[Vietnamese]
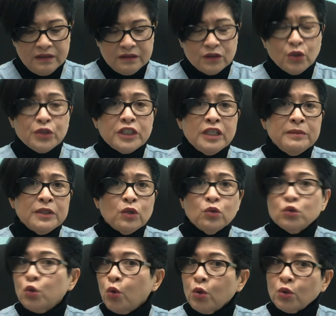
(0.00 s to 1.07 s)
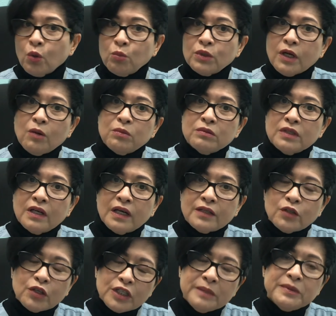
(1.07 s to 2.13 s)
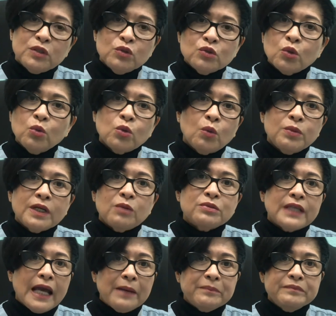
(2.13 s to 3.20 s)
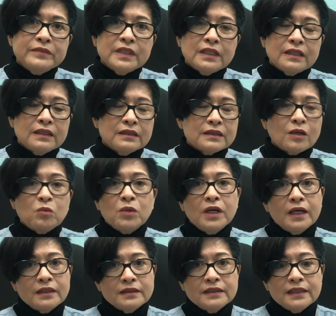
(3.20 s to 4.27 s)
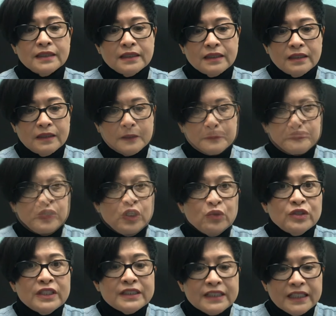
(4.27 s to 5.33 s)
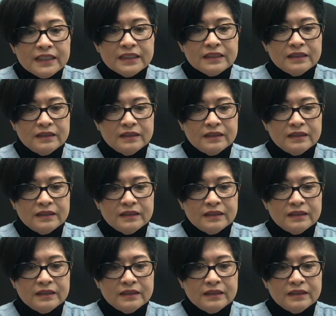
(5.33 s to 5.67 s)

đôi khi mình uống thuốc cũng không à, đôi khi mình uống thuốc cũng không giảm à, không hết tìm hiểu cái cách